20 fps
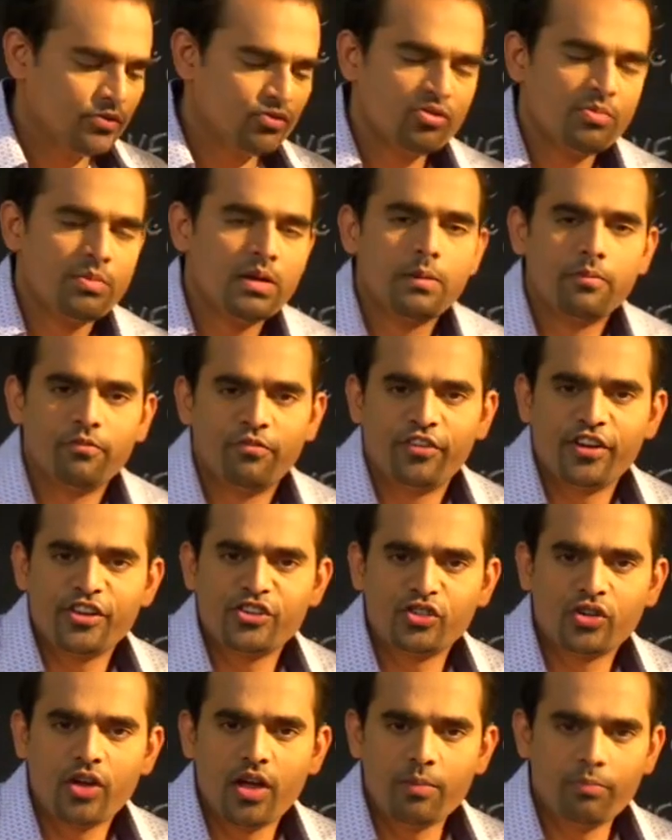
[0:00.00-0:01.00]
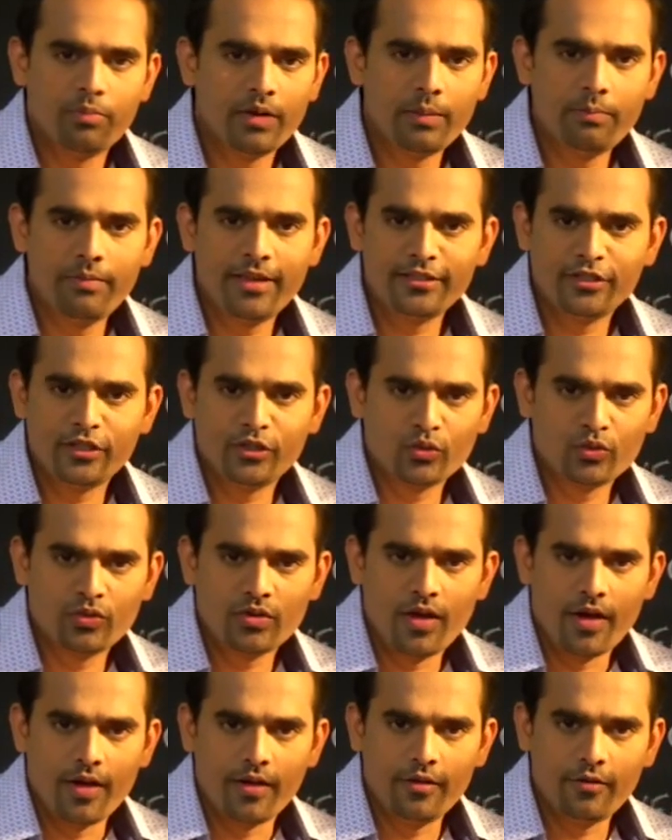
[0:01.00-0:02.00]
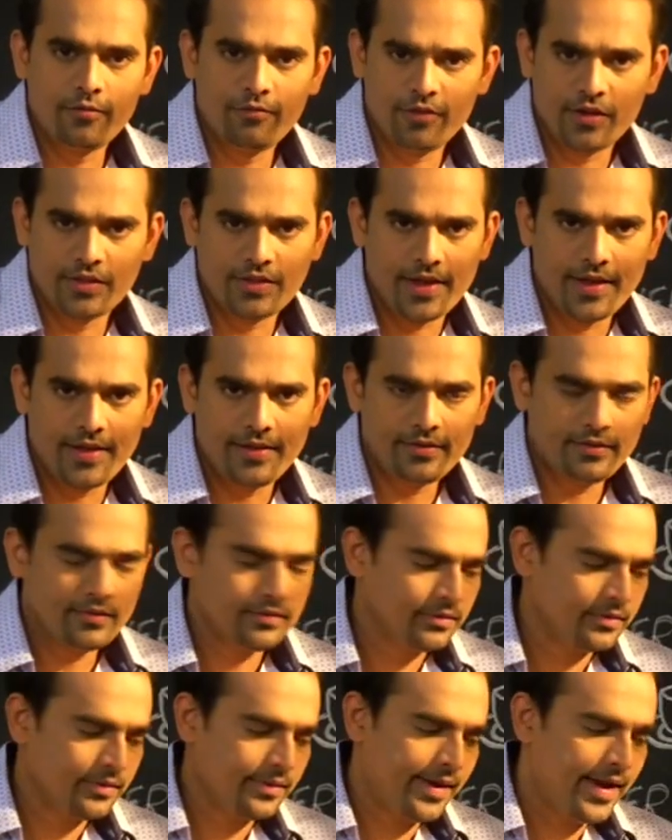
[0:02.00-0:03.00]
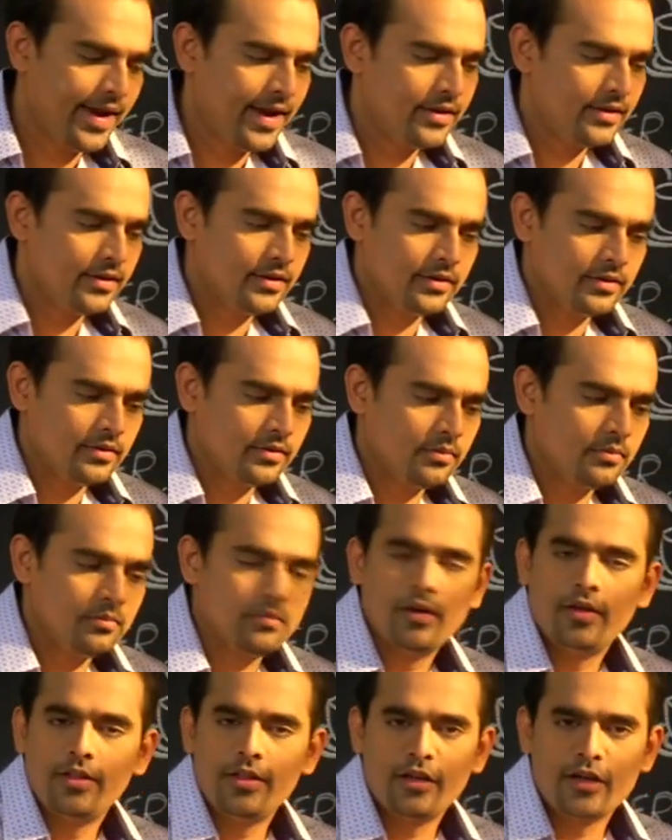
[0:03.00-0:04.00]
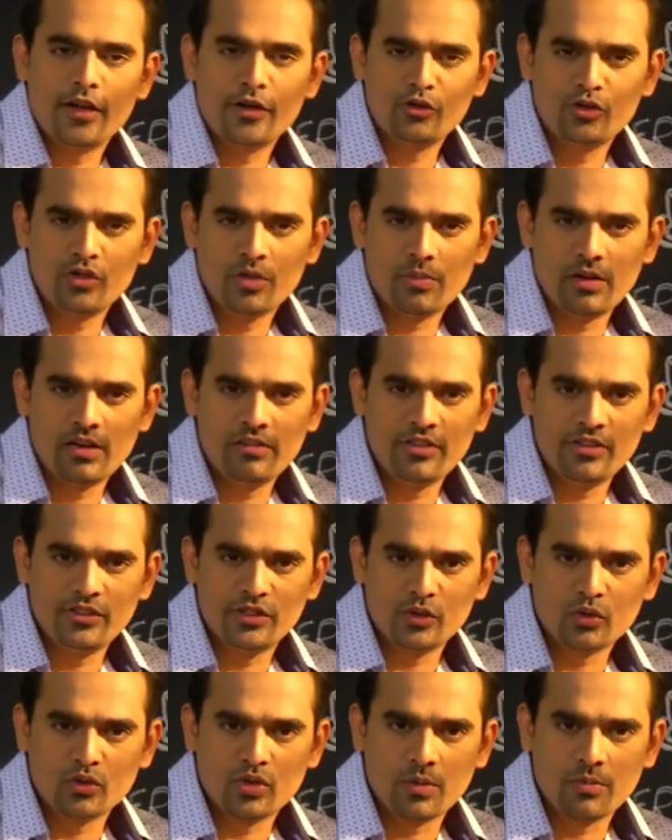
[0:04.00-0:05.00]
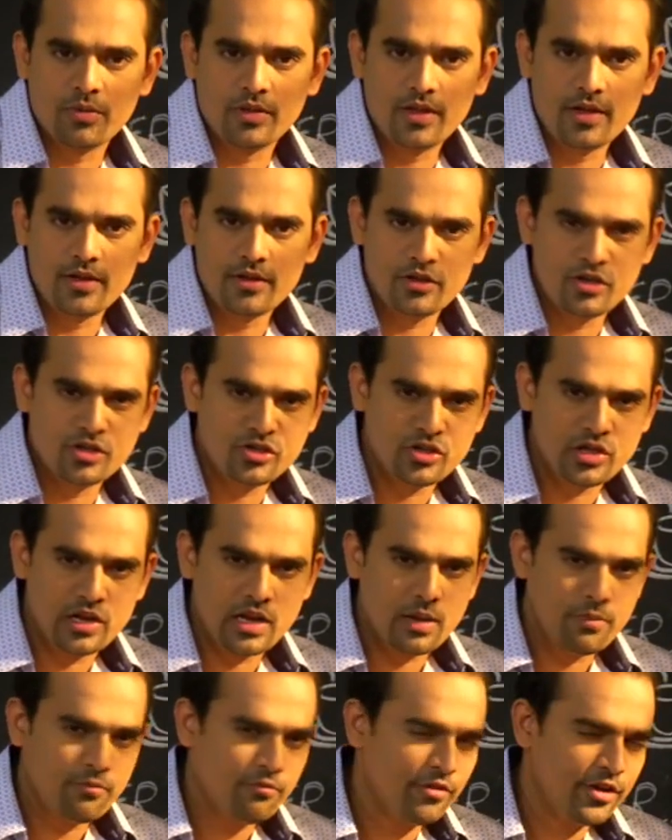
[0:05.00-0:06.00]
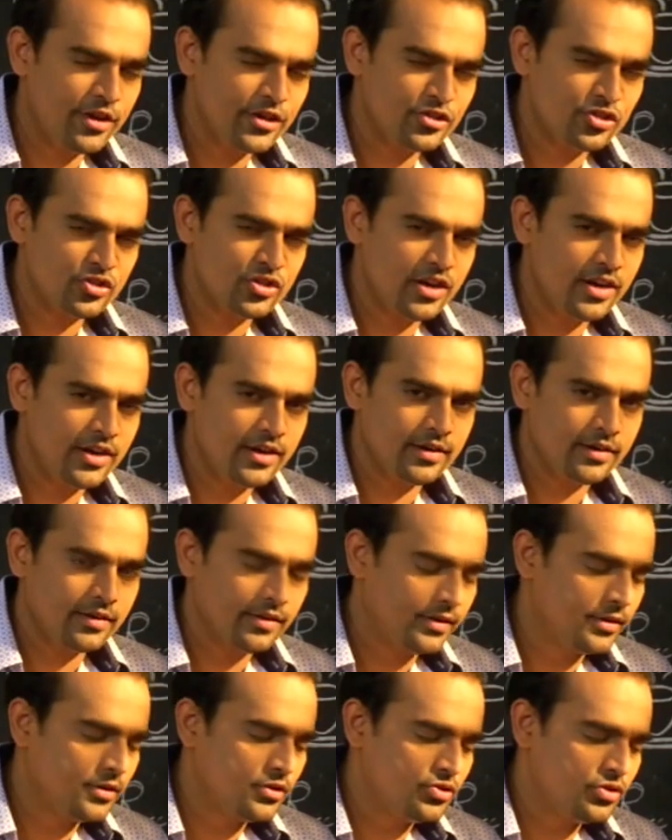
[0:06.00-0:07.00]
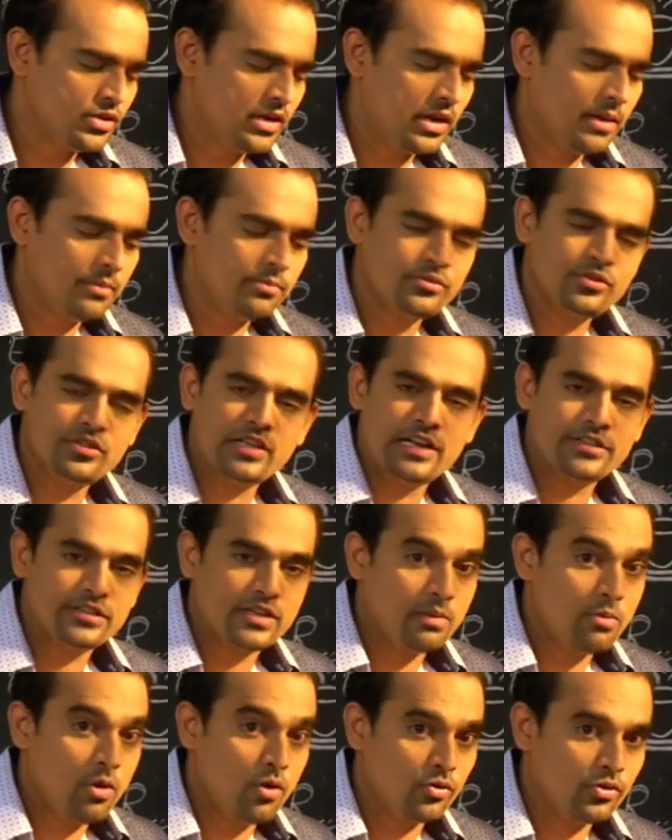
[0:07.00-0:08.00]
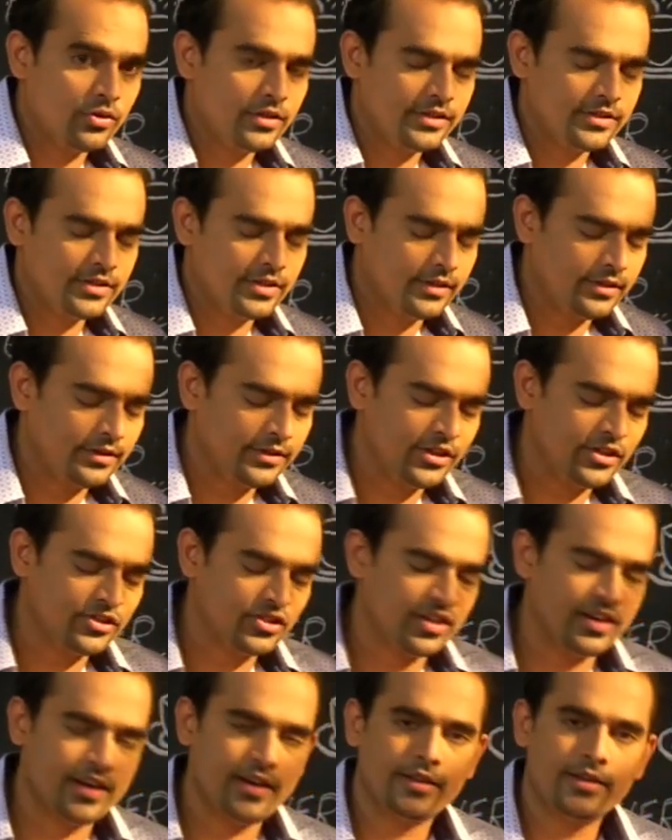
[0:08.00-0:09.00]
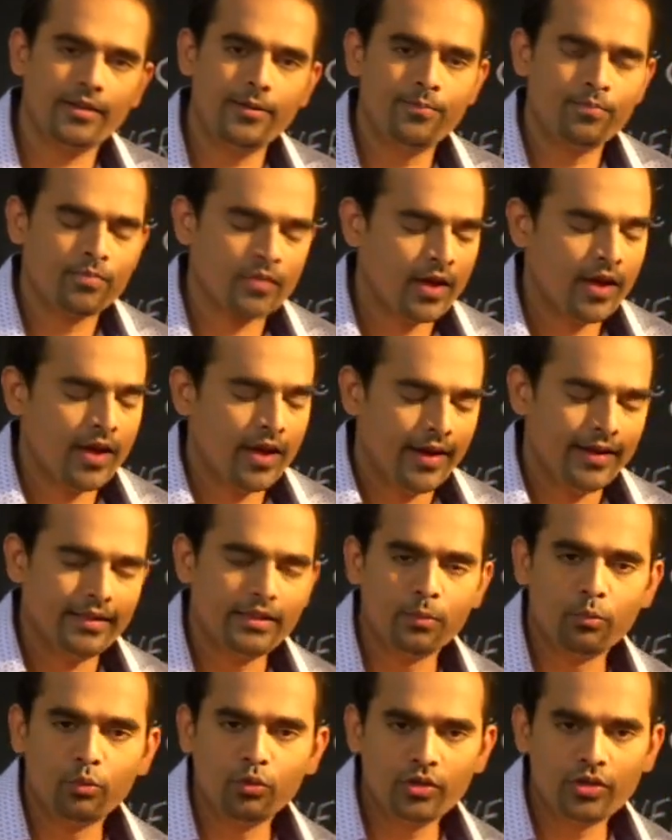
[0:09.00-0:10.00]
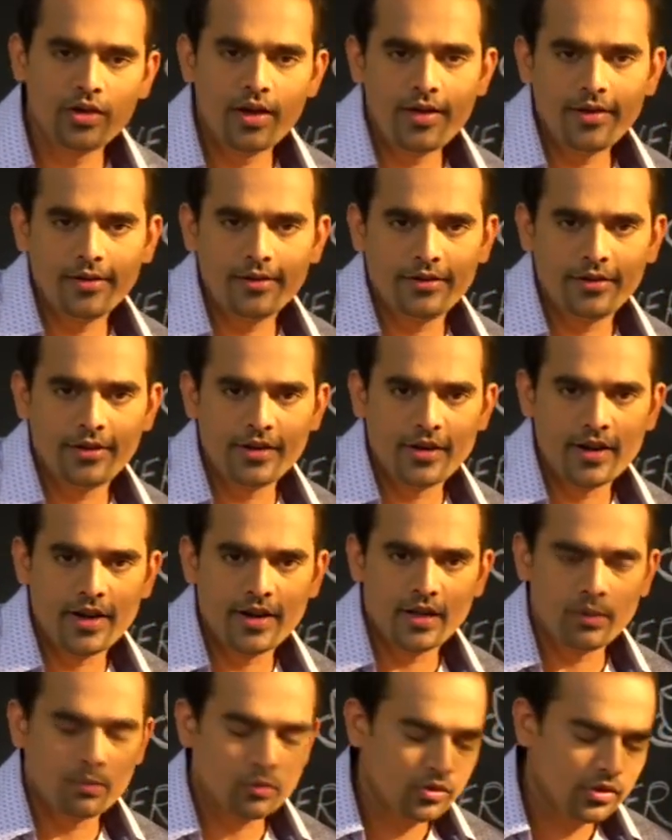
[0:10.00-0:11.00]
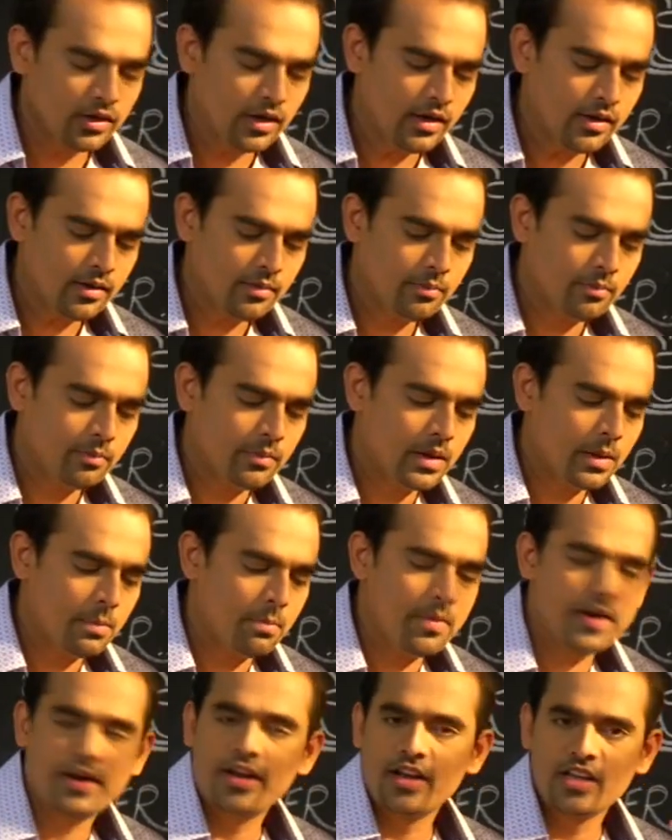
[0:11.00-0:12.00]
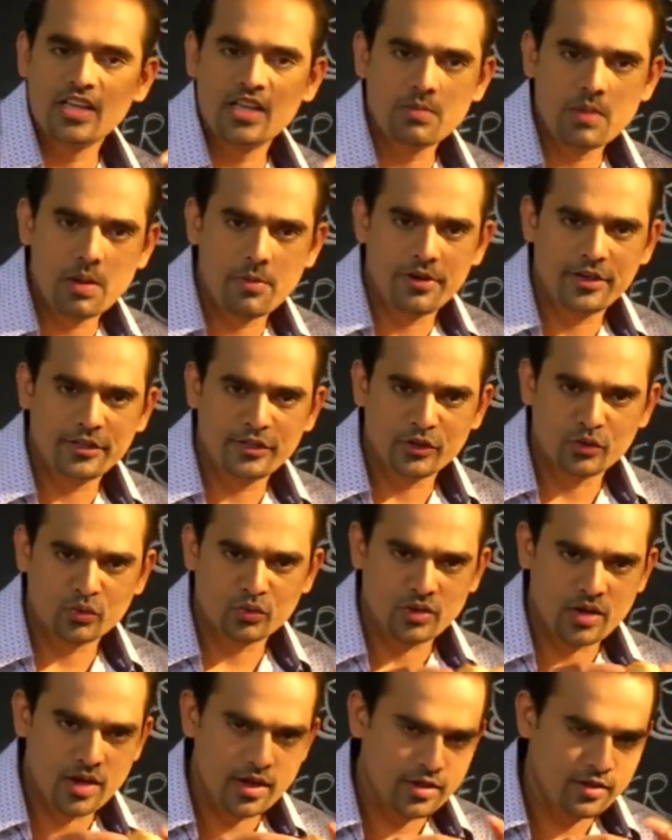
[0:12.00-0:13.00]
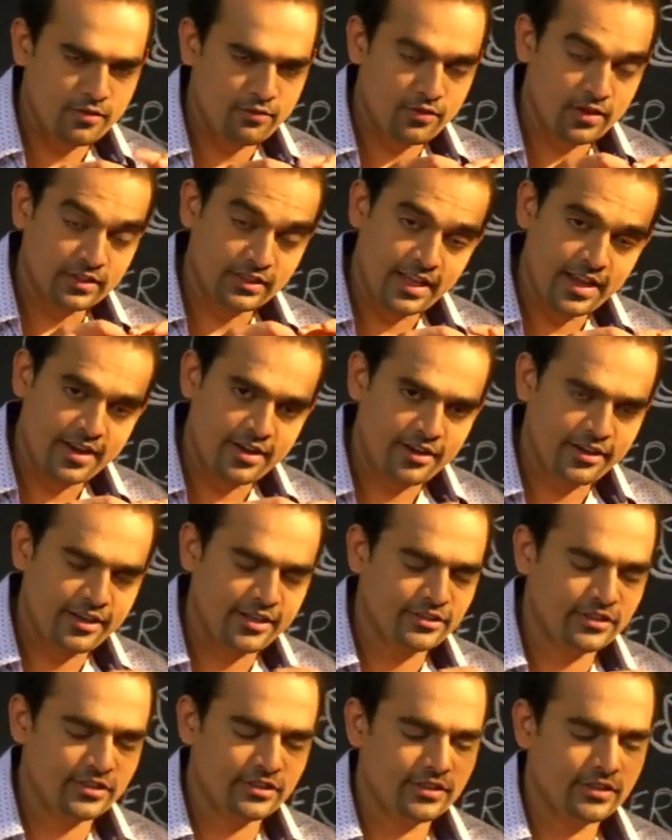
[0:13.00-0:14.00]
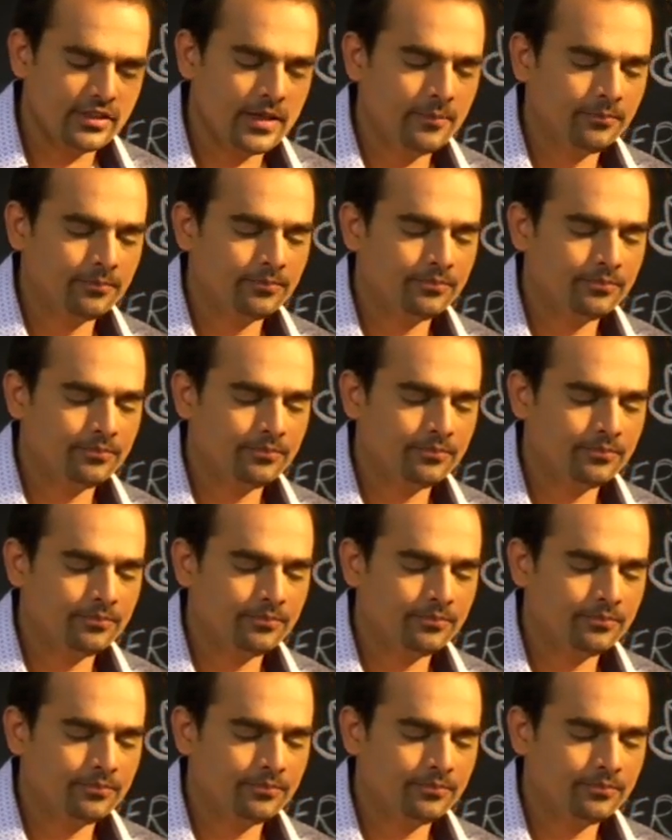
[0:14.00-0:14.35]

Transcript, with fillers: సో మనం ఫ్రెష్గా ఇప్పుడే బేక్ చేసుకున్న ఈ ఫతాయర్ అండ్ అదే ఖర్జూర పల్లి వేసేసుకున్నాం కదా ఈ జలాబ్ వెరీ చిల్డ్ జలాబ్ చాలా చాలా బాగుంటుంది టేస్ట్ చేయడానికి అయితే ముందుగా డ్రింక్ అంటే ముందుగా మనం మటన్ కీమా పెట్టి చేసుకున్న ఈ ఫతాయిని టేస్ట్ చేసేద్దాం